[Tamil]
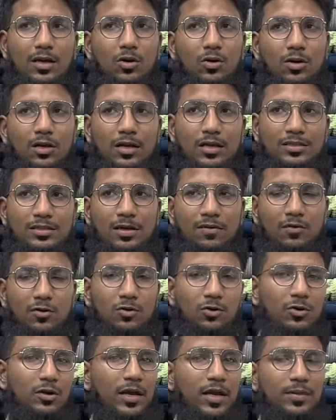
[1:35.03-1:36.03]
ஒரு செவன்
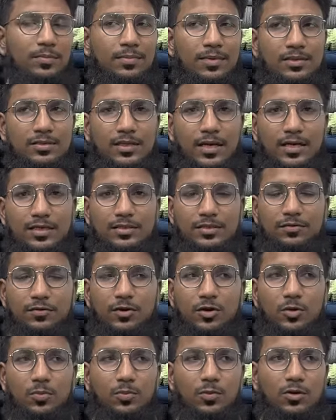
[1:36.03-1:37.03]
டு எயிட் மந்த்ஸ் ஆயிடுச்சு
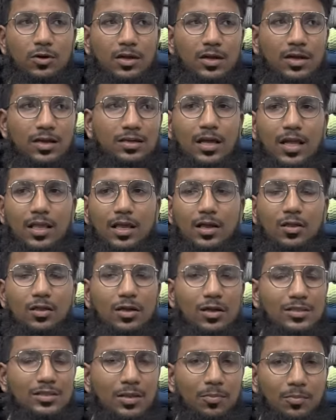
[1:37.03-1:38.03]
வீடியோ போட்டு அதாவது
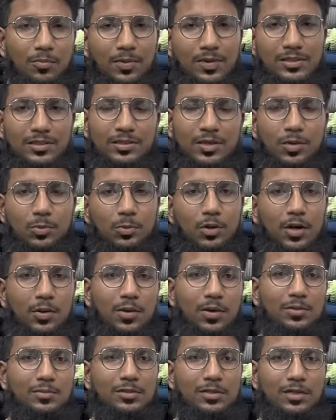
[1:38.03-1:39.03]
சம் பர்சனல்
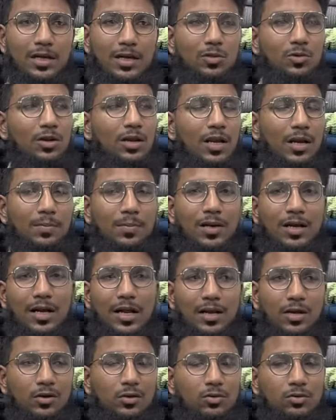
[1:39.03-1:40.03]
ப்ராப்ளம்ஸு அதுவும் இல்லாமல்
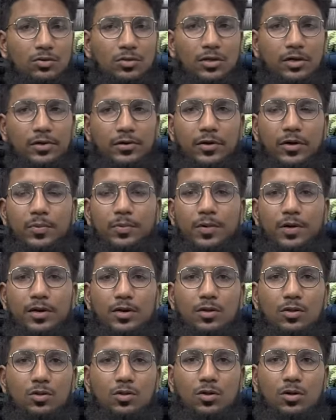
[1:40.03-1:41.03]
கடையும் கொஞ்சம் ரெனோவேட்
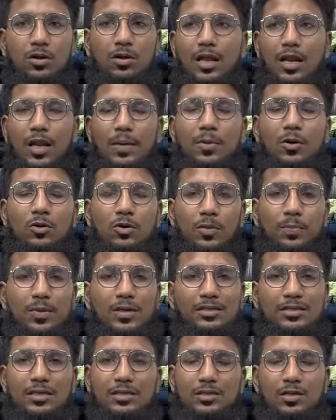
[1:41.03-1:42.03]
பண்ணிட்டு இருந்தோம் இல்லாமல் கொஞ்சம்
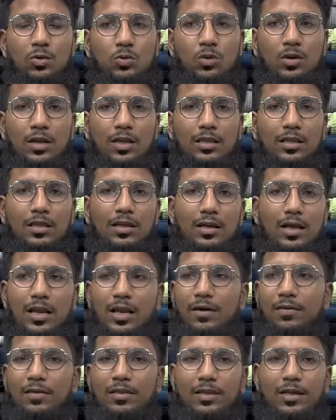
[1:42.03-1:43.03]
பர்ச்சேஸில் ஊரில் இருந்ததுனால
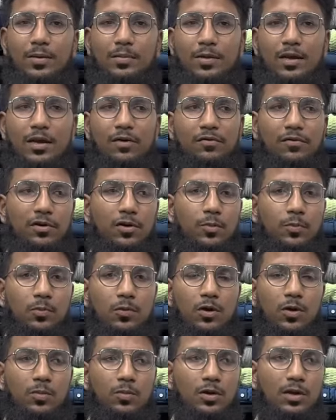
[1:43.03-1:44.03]
வந்து நம்மளால் வீடியோ
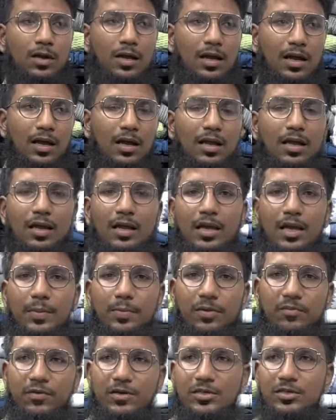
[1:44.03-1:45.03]
போட முடியல
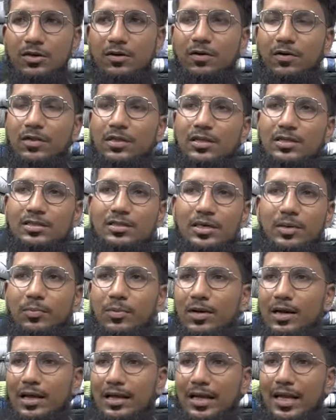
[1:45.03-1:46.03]
இப்போ ஃபெஸ்டிவல் வந்துச்சு
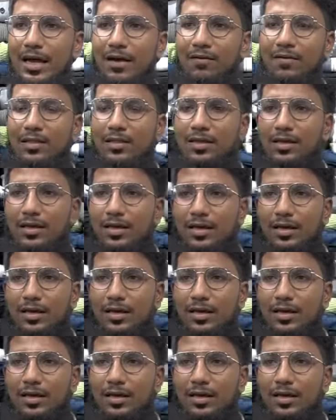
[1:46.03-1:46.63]
இப்போ நிறையா வந்து